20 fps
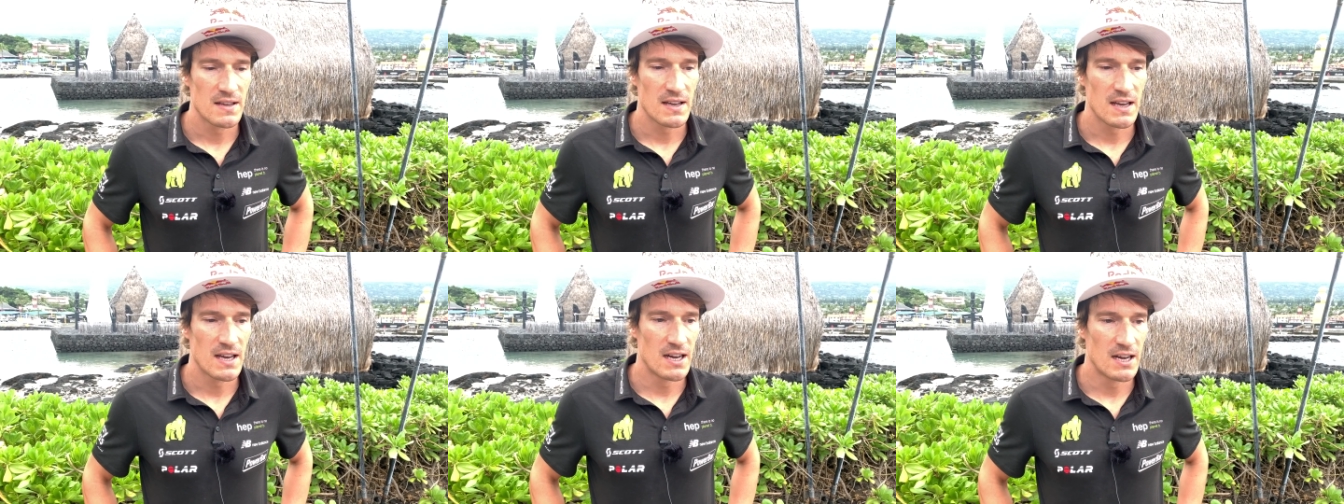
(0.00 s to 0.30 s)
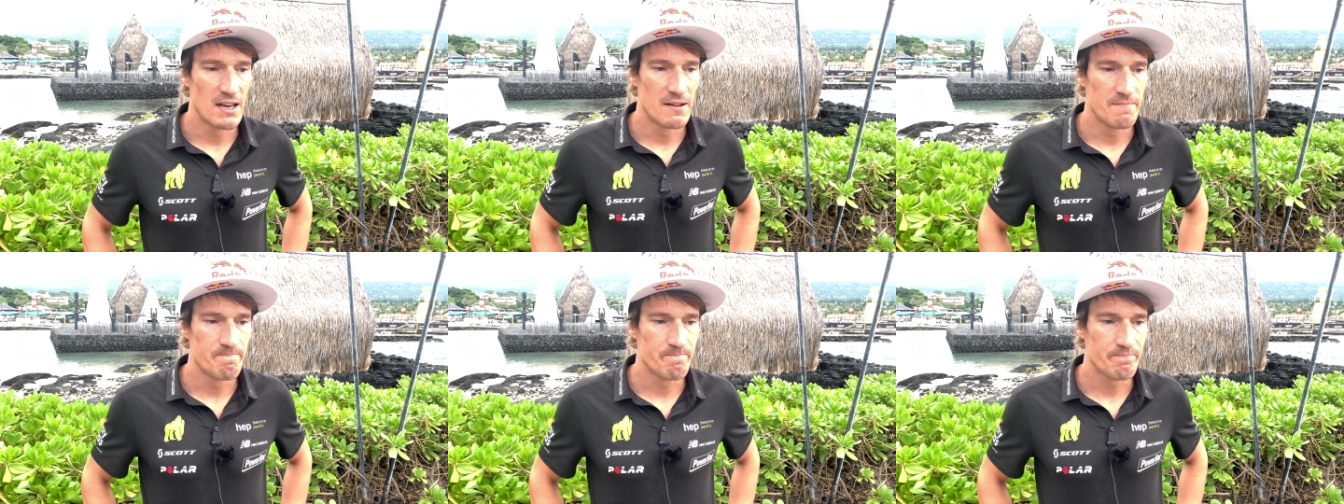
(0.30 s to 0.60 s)

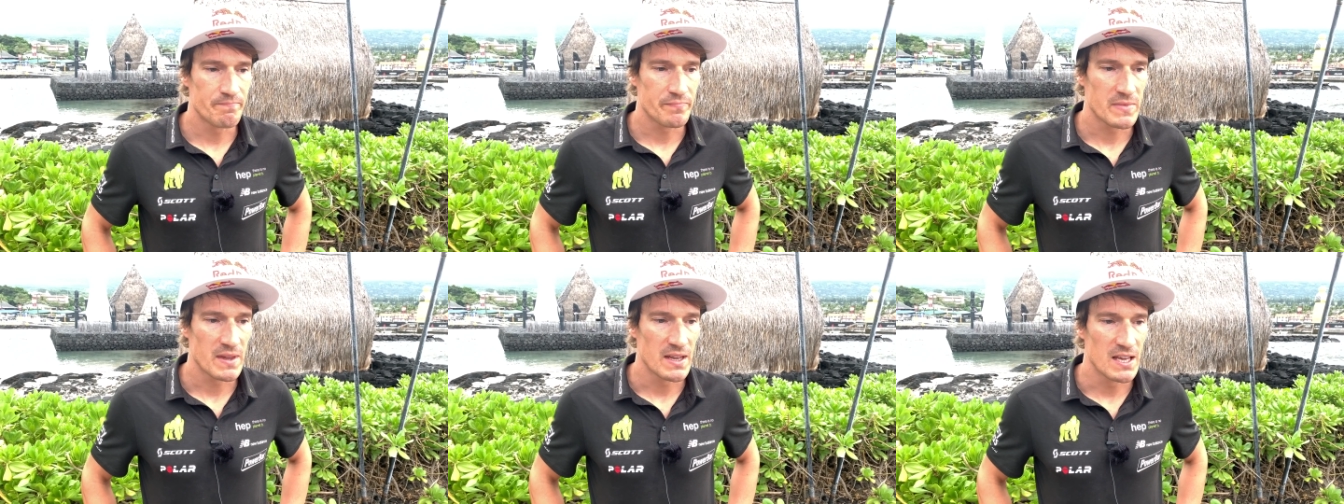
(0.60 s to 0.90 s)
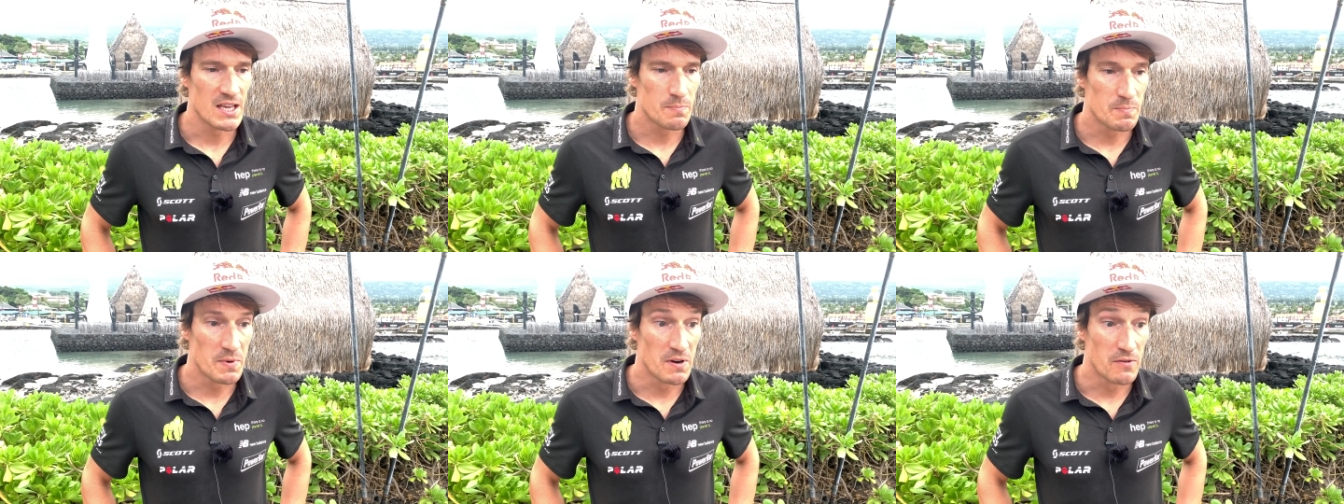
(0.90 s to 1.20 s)
Ähm,
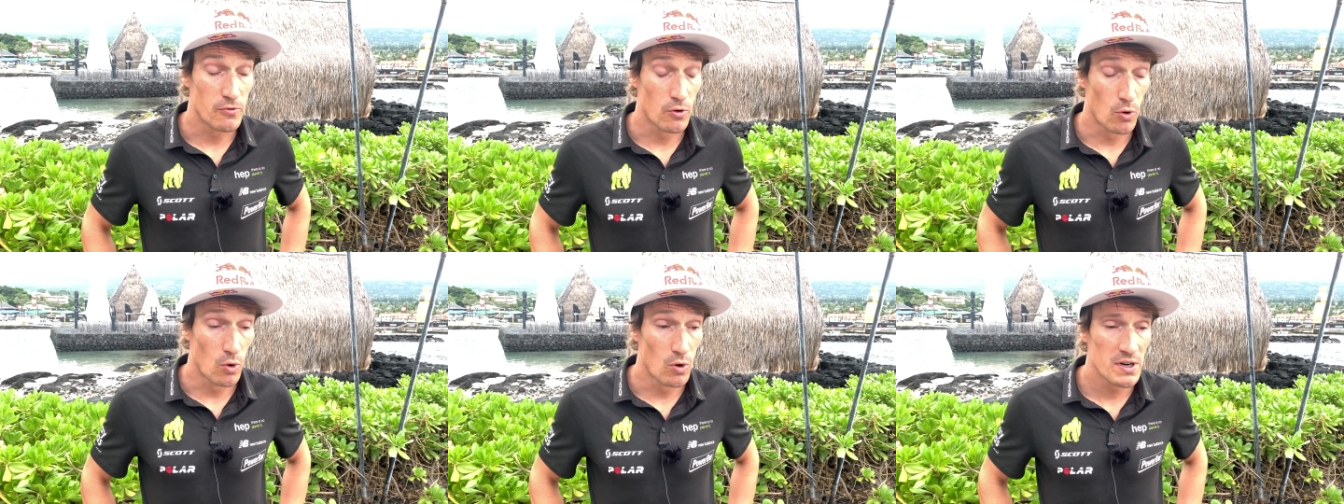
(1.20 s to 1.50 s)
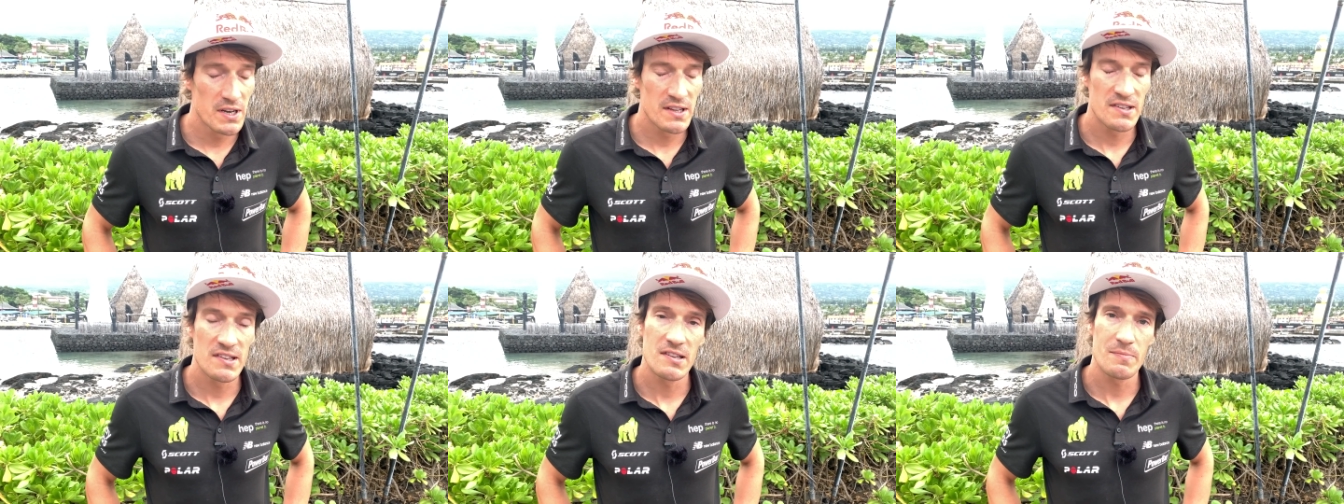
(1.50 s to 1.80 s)
ich bin froh,
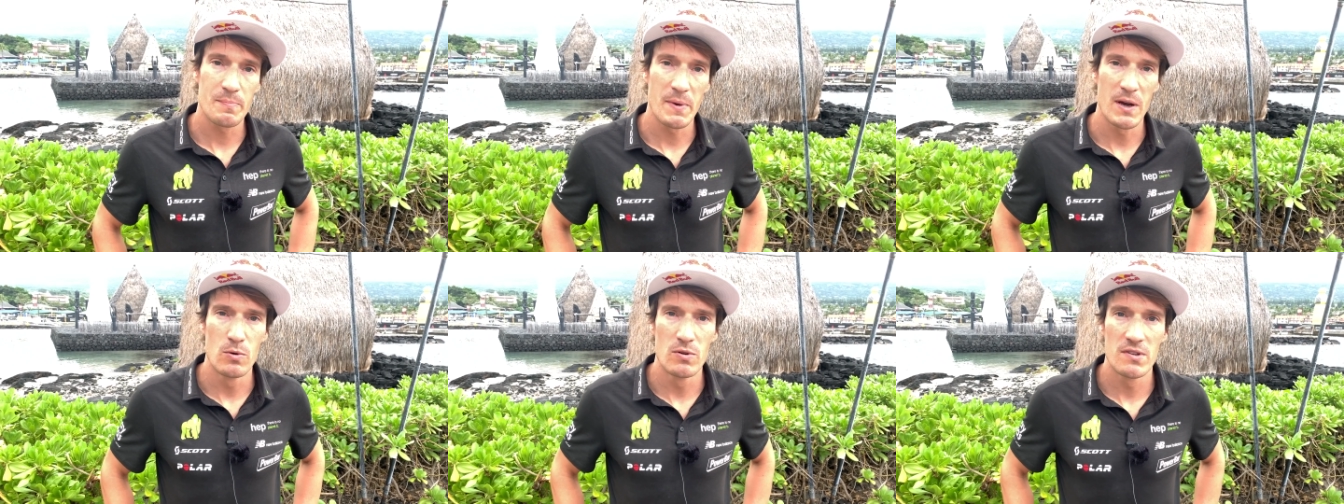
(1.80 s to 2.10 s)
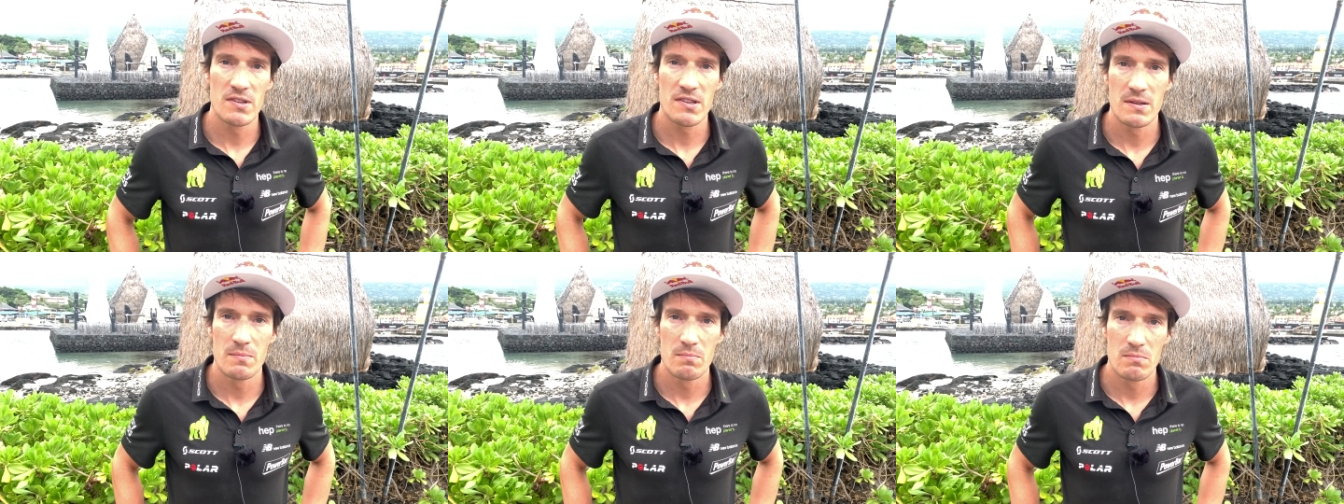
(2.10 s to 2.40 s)
dass es bei
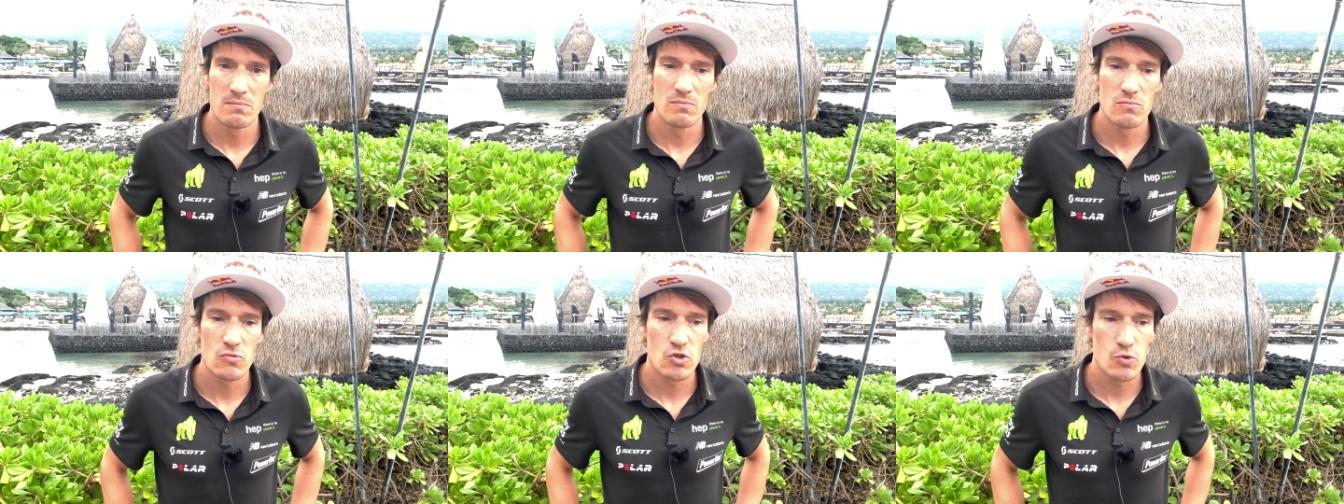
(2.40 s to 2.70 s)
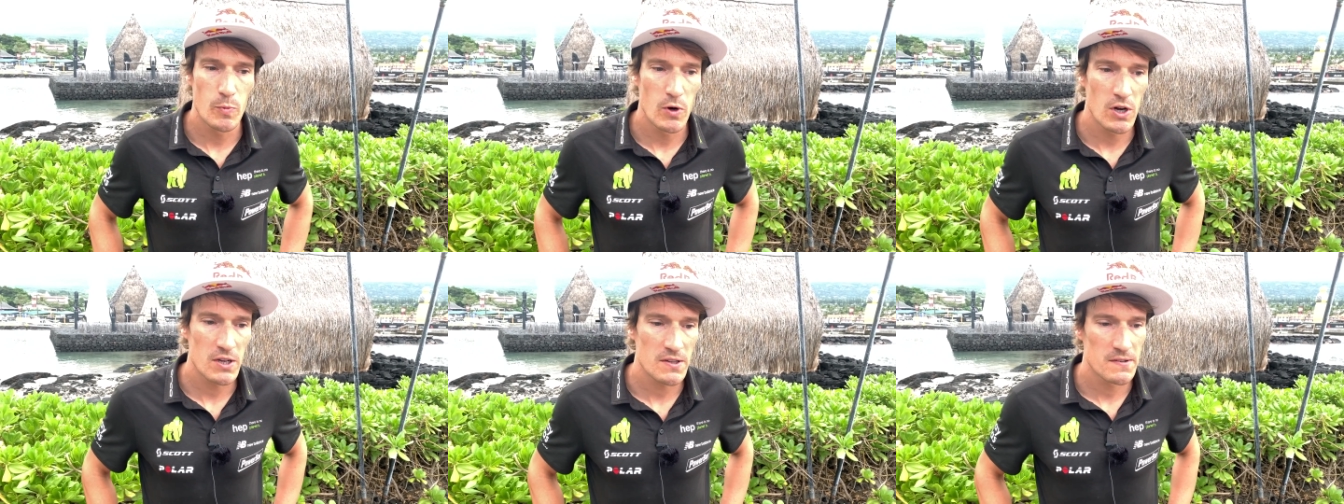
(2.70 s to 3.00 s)
uns im
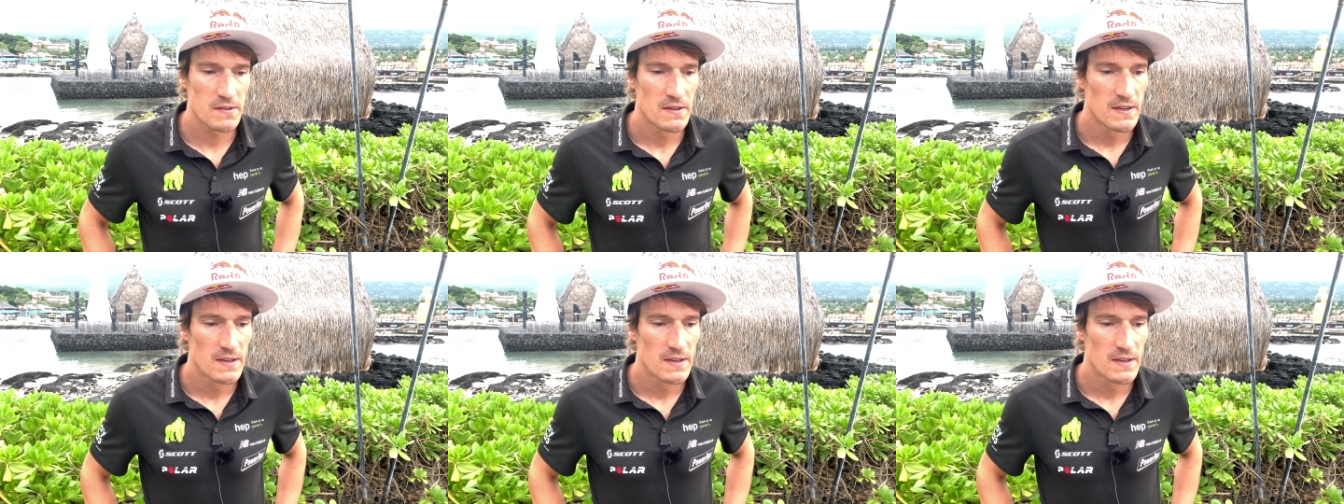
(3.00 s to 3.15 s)
Sport